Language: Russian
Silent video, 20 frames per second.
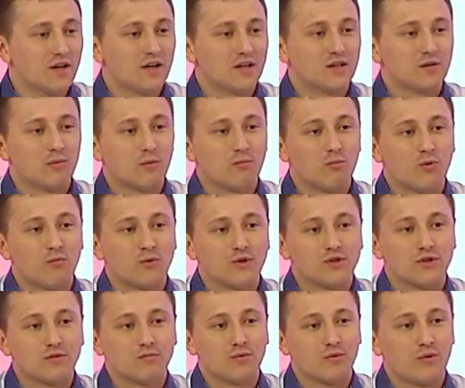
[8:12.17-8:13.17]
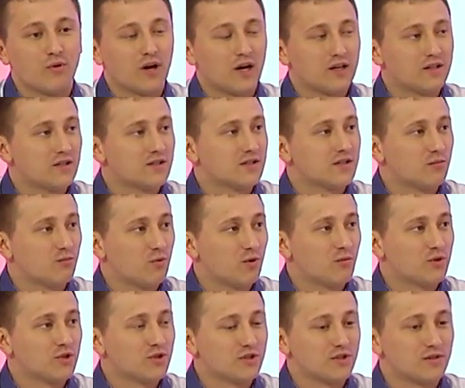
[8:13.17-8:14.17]
Это по помощи по адресу адресной
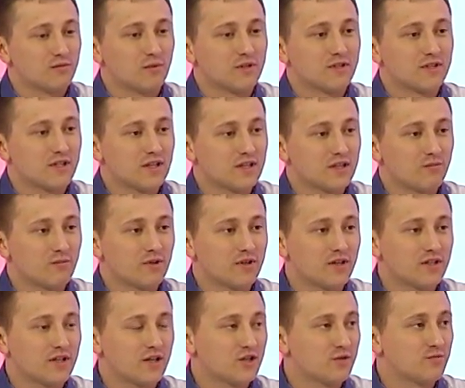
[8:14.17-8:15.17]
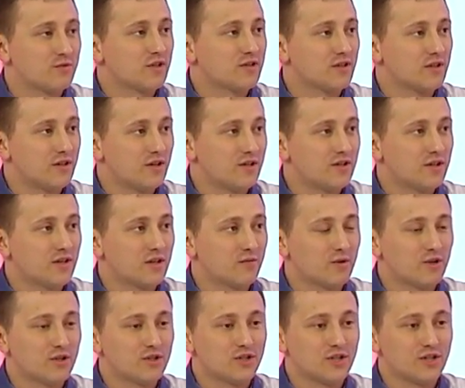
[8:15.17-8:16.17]
помощи пациентам, находящимся на
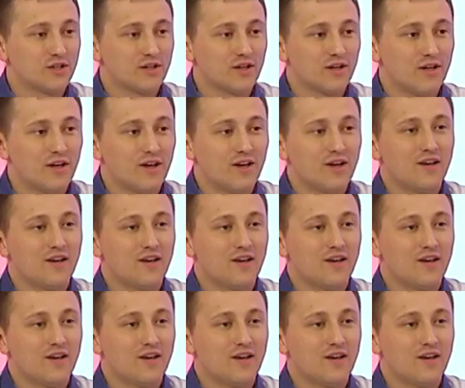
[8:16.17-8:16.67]
длительном лечении.